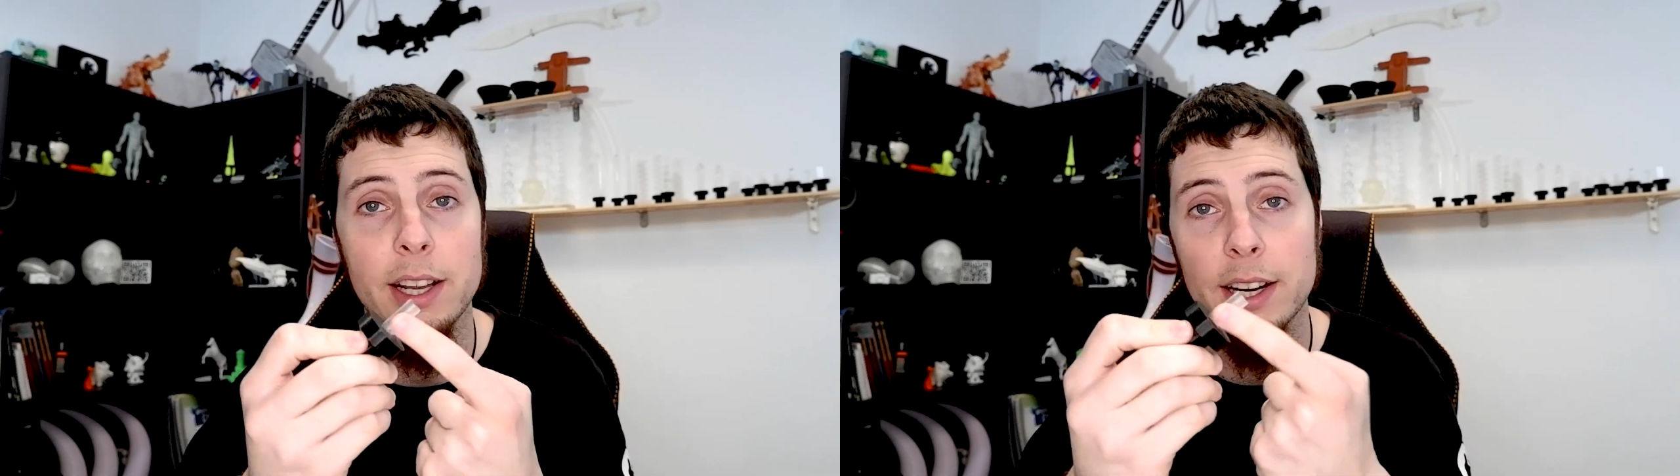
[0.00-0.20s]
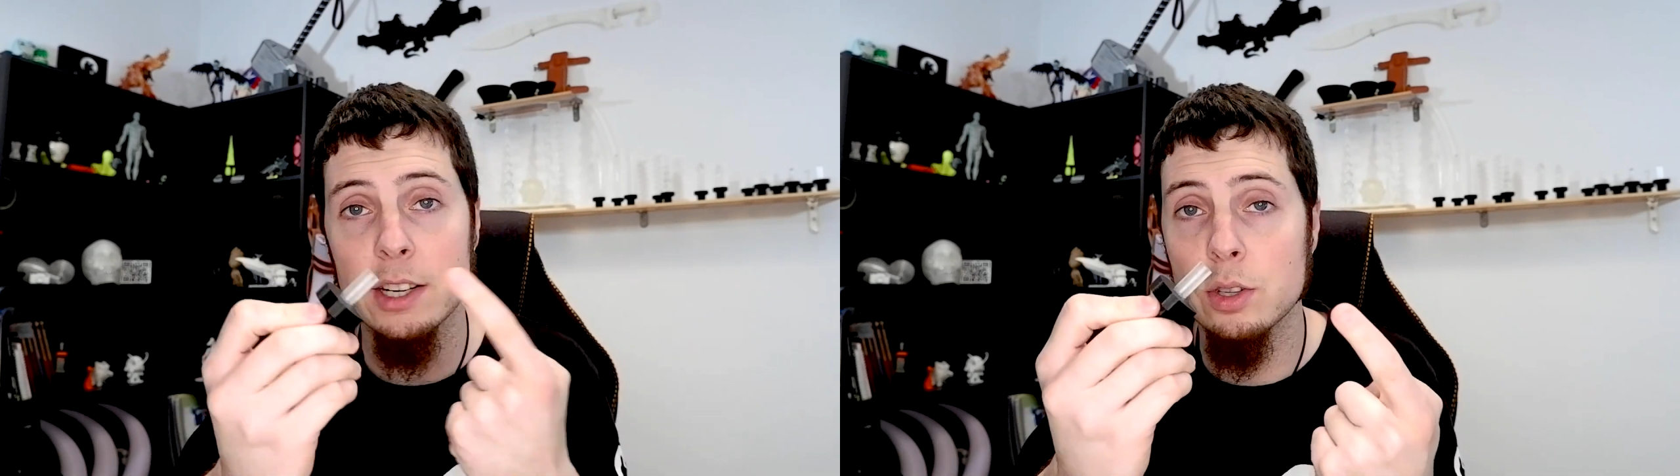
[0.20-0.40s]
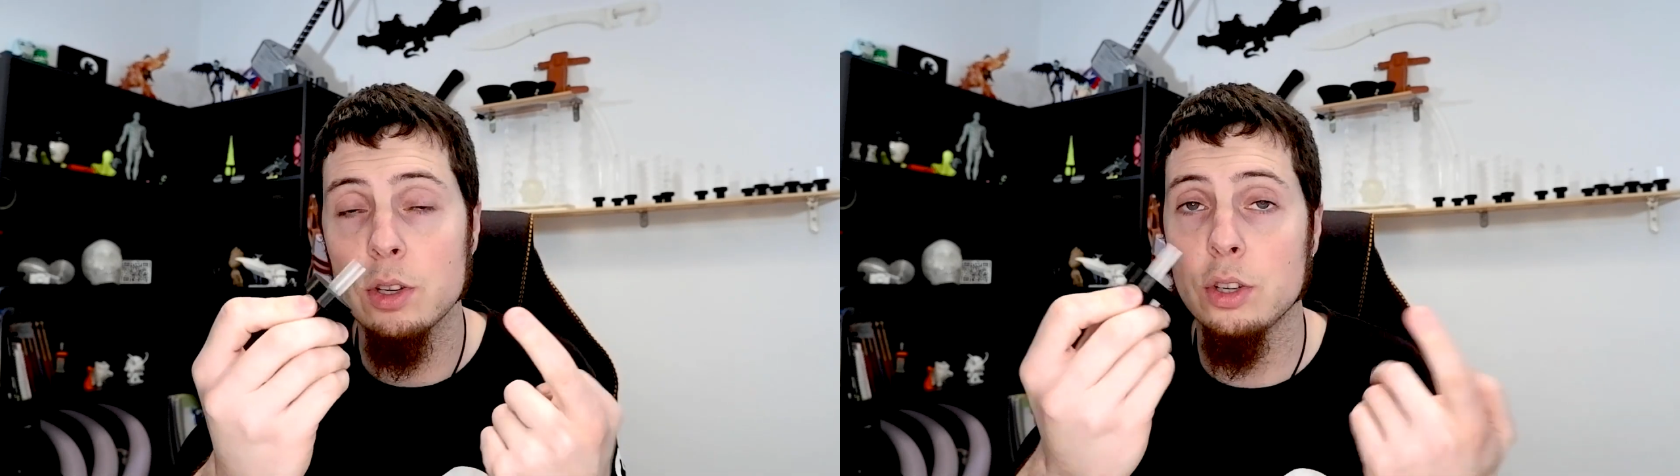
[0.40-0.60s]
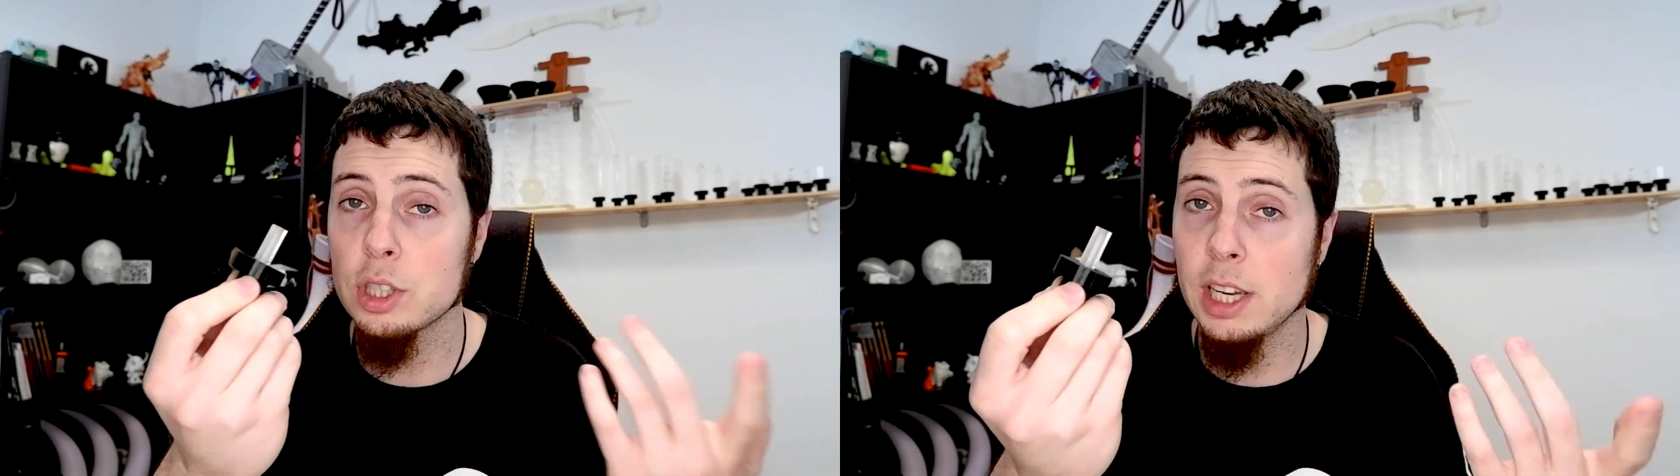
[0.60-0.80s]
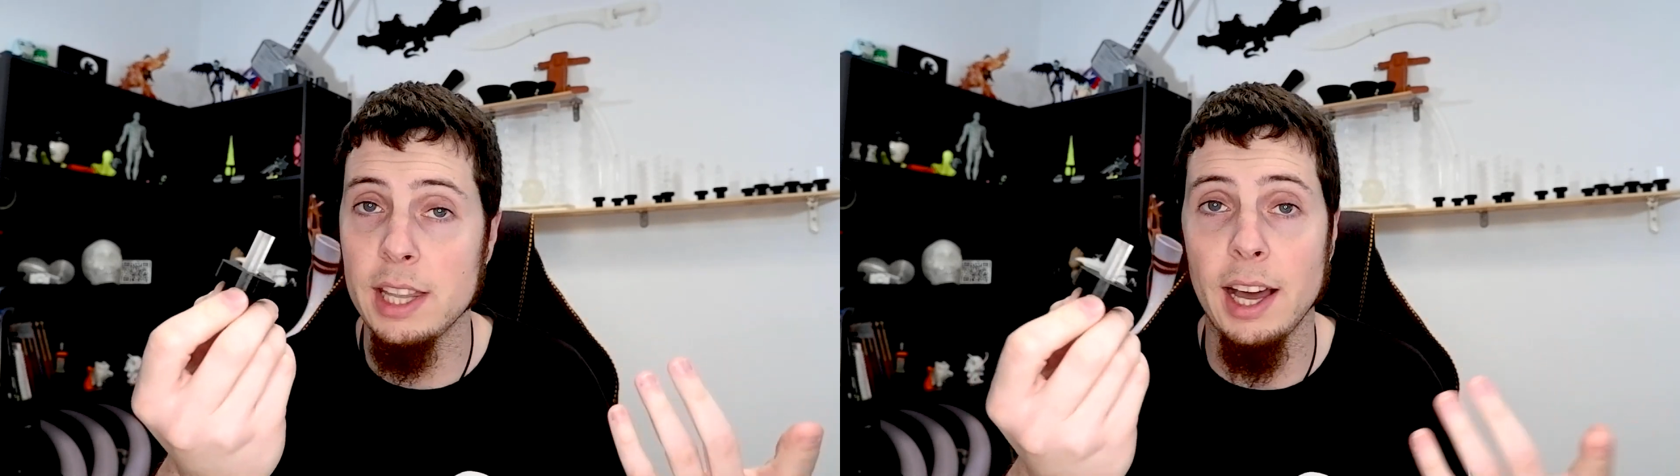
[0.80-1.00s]
el resto
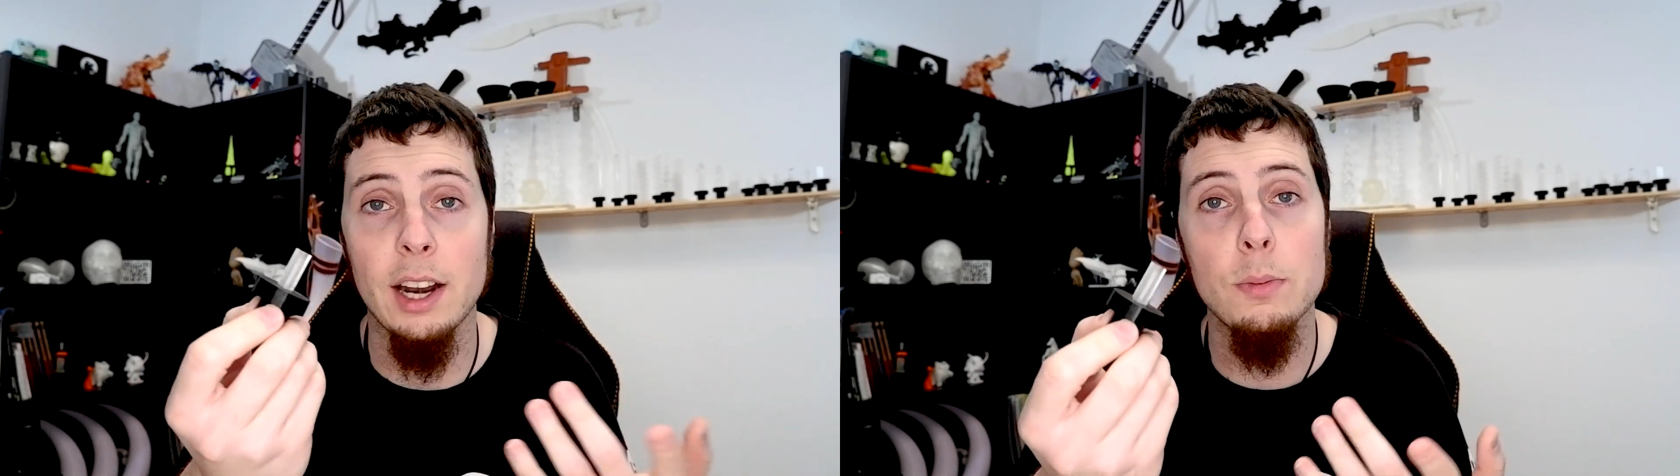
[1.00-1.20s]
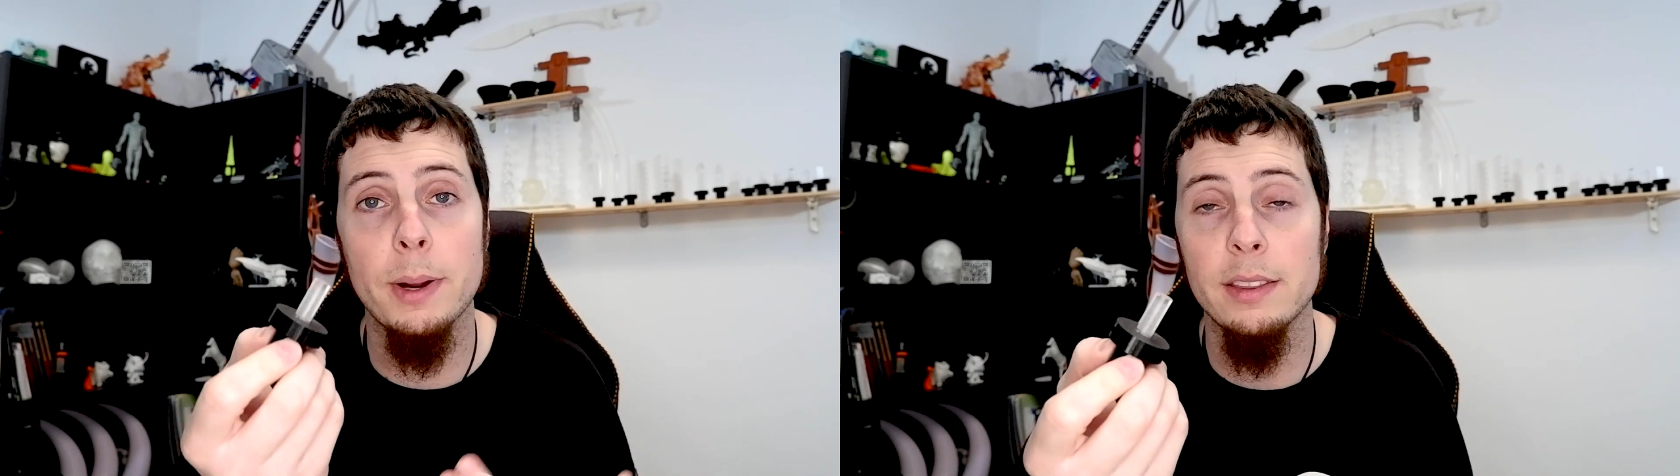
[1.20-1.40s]
nos queda algo